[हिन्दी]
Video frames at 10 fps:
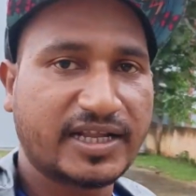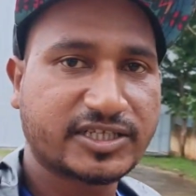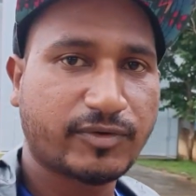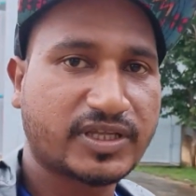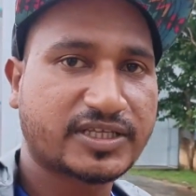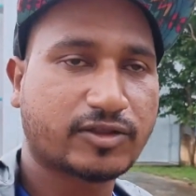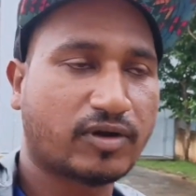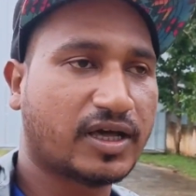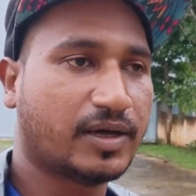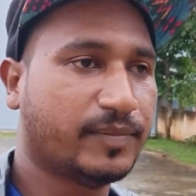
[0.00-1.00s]
बारिश की वजह से
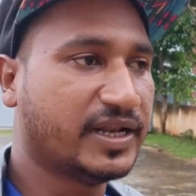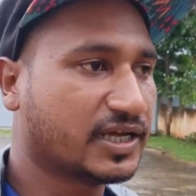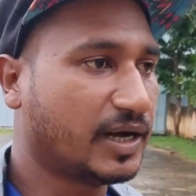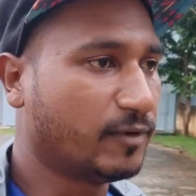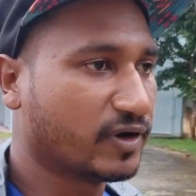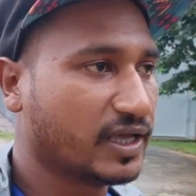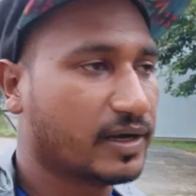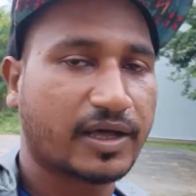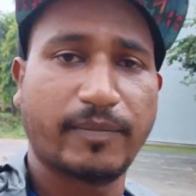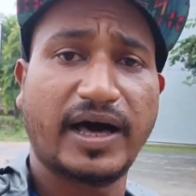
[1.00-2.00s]
थोड़ा भीड़ कम हो
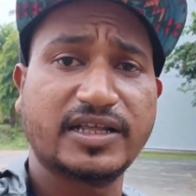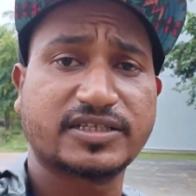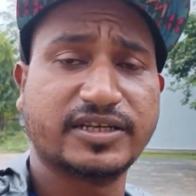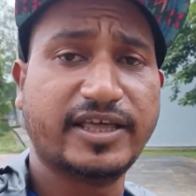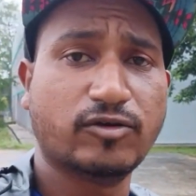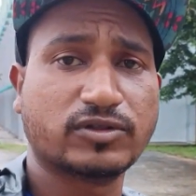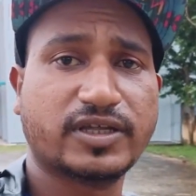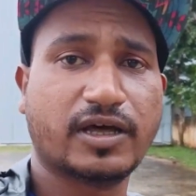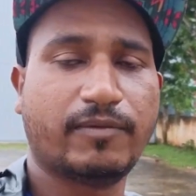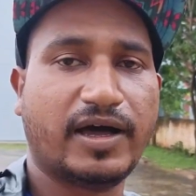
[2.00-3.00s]
गई अगर बारिश नहीं
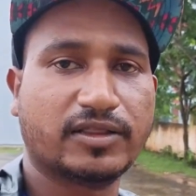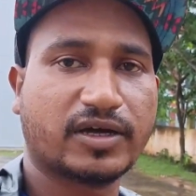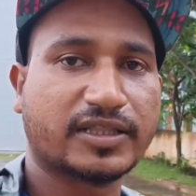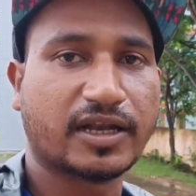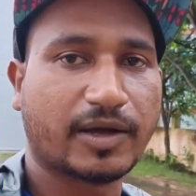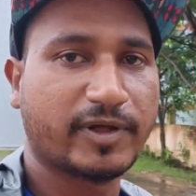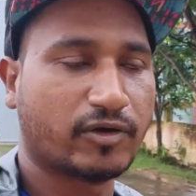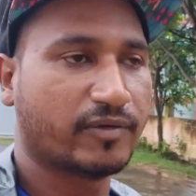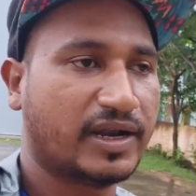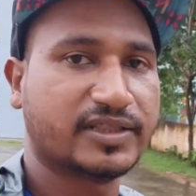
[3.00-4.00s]
होती ना भाई तो खतरनाक
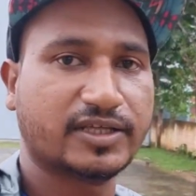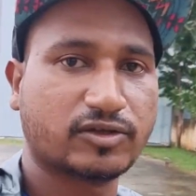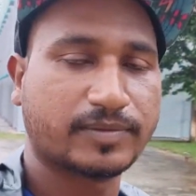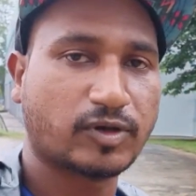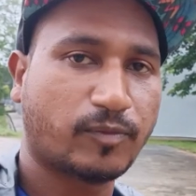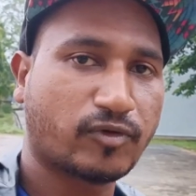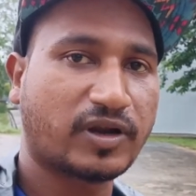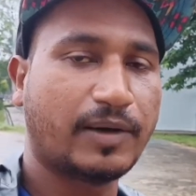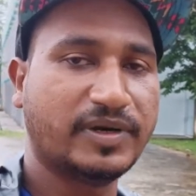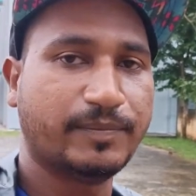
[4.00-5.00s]
भीड़ होने वाली थी तो अब तो
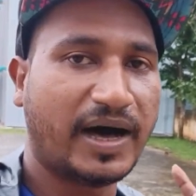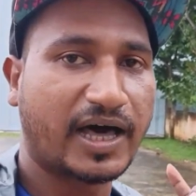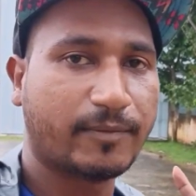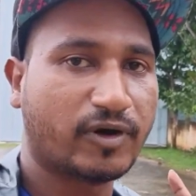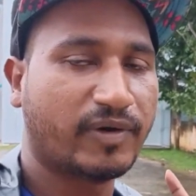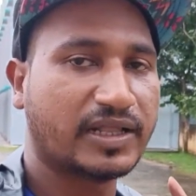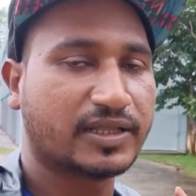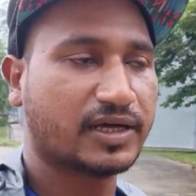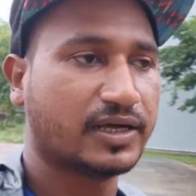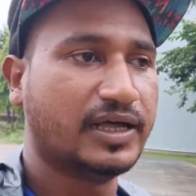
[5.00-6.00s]
प्रोग्राम बाहर में होने
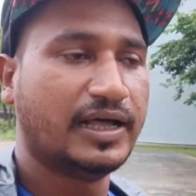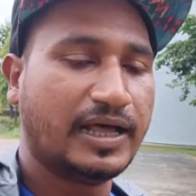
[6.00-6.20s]
वाला था